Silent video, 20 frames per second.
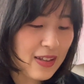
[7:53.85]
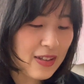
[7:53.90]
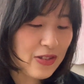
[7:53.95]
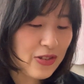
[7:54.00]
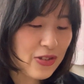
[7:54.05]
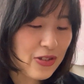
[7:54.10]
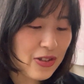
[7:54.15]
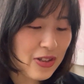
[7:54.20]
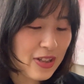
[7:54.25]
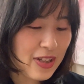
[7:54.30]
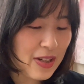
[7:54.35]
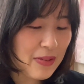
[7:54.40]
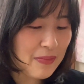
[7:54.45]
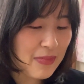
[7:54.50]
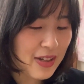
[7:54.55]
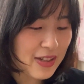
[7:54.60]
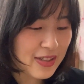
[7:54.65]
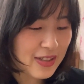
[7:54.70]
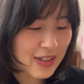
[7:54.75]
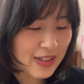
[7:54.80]
続き
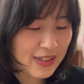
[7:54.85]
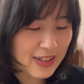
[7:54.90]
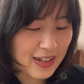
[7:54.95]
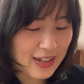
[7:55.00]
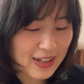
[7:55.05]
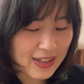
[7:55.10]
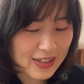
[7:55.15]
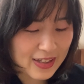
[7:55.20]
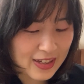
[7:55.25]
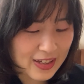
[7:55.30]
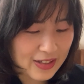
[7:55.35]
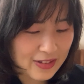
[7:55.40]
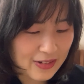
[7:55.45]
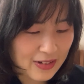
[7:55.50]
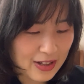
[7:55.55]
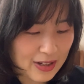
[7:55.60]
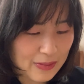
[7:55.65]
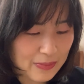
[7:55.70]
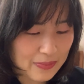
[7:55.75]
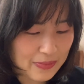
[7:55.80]
まして第2位の
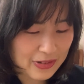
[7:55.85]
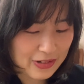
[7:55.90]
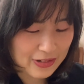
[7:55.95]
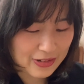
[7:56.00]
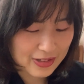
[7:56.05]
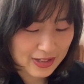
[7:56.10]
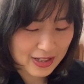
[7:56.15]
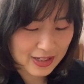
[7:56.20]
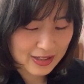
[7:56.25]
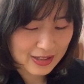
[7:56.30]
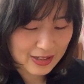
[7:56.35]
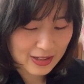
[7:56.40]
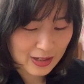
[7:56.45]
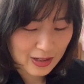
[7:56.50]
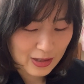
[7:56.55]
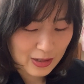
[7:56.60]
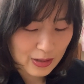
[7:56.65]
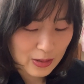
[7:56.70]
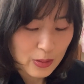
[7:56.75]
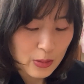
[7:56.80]
発表です
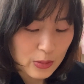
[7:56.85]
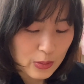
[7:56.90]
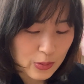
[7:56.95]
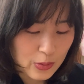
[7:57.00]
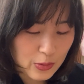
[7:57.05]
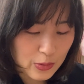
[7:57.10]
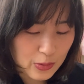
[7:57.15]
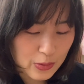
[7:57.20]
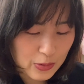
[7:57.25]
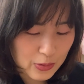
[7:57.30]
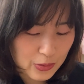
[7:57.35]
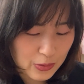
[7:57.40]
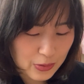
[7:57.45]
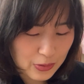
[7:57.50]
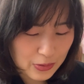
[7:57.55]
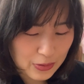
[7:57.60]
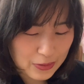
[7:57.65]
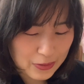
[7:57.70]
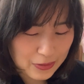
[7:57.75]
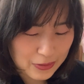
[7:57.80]

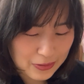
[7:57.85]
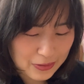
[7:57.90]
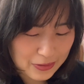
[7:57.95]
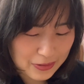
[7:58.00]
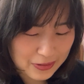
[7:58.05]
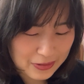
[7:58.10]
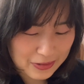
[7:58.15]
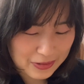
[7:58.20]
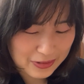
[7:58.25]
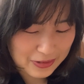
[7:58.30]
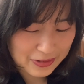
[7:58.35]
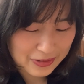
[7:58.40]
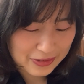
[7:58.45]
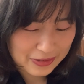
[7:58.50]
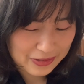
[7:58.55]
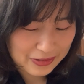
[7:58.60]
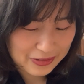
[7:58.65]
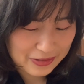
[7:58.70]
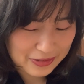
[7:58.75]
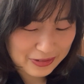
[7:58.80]

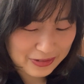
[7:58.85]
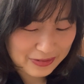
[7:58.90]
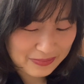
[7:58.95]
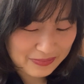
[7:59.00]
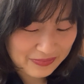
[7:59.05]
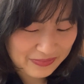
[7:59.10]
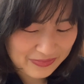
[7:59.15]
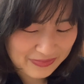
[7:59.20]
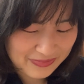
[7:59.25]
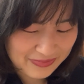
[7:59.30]
ドゥルルルルルルルルルルルルン